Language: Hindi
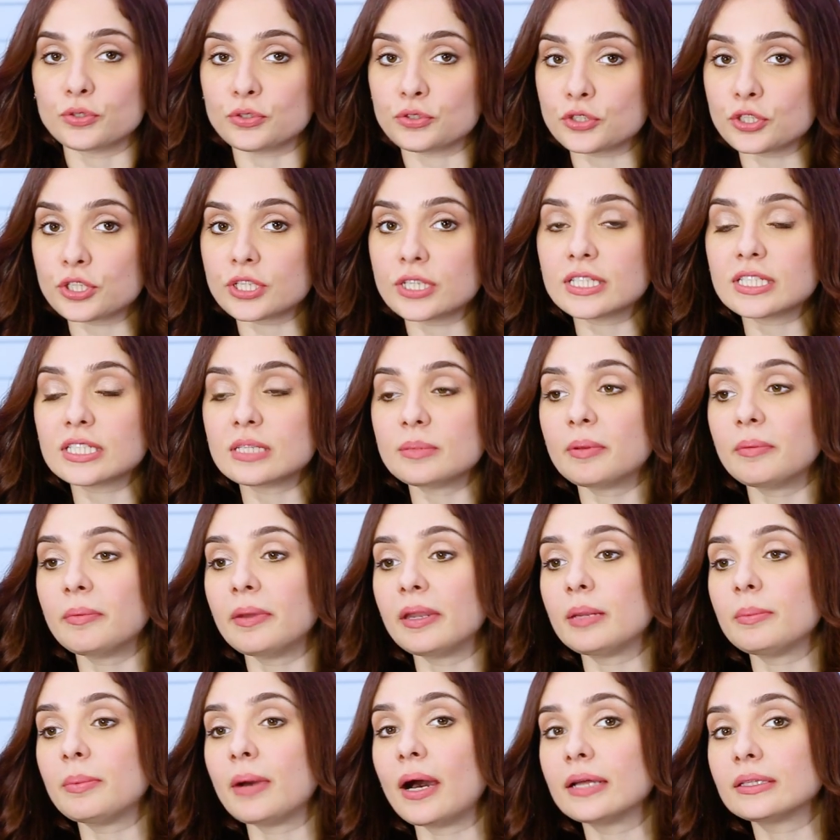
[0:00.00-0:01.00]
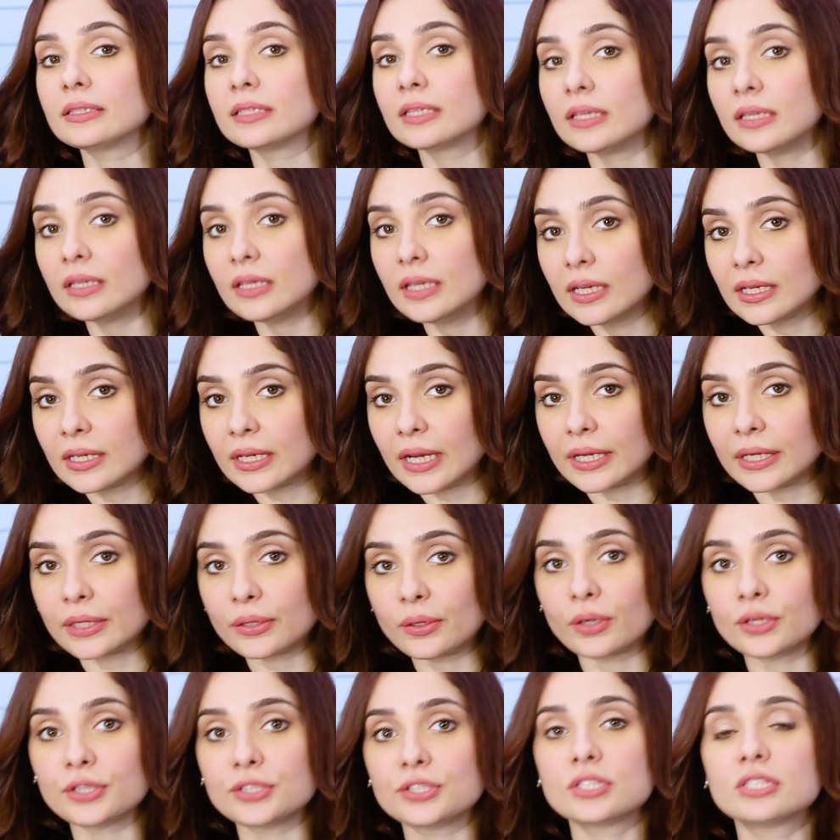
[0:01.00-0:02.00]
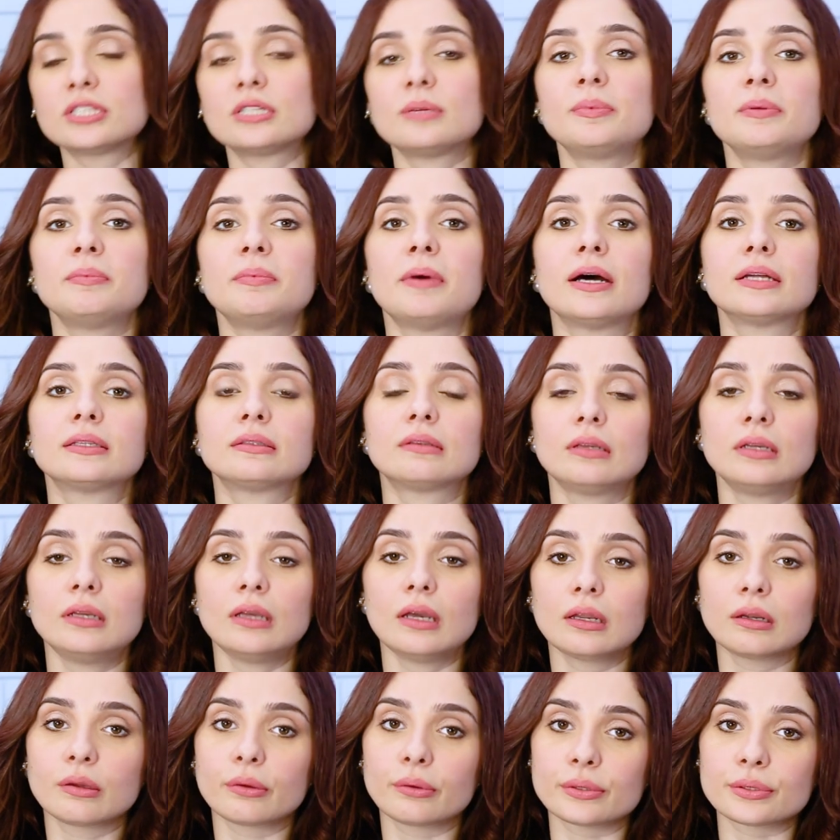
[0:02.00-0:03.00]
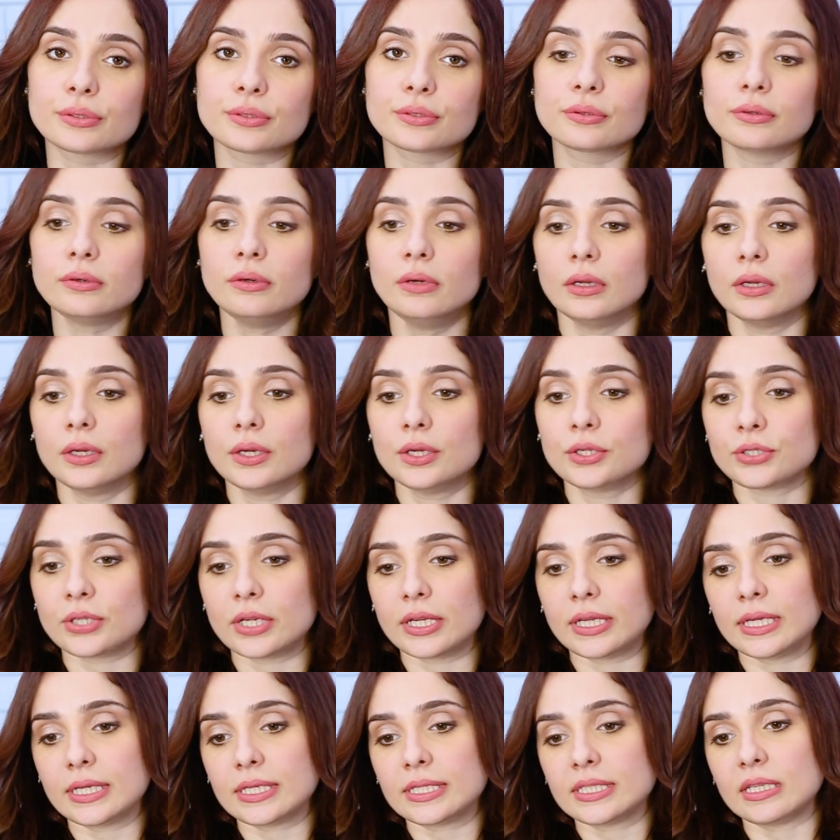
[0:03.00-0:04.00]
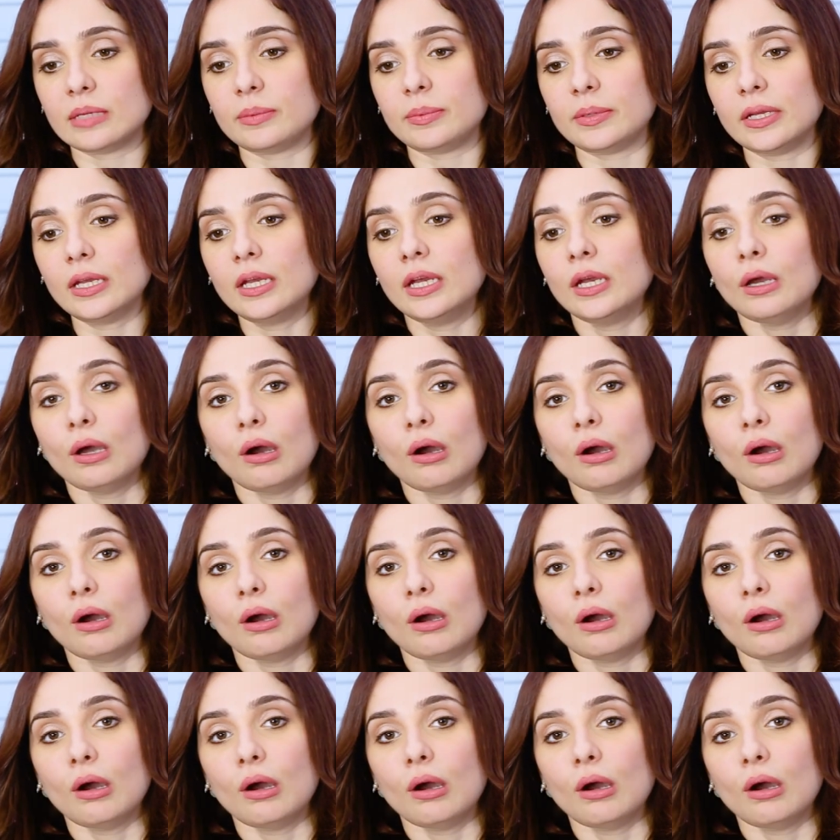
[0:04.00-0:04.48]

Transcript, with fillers: न्यूट्रिशनिस्ट से भी मैंने बात की गायनिकोलॉजिस्ट से भी बात की एंड ऑल्सो ट्रेनर से भी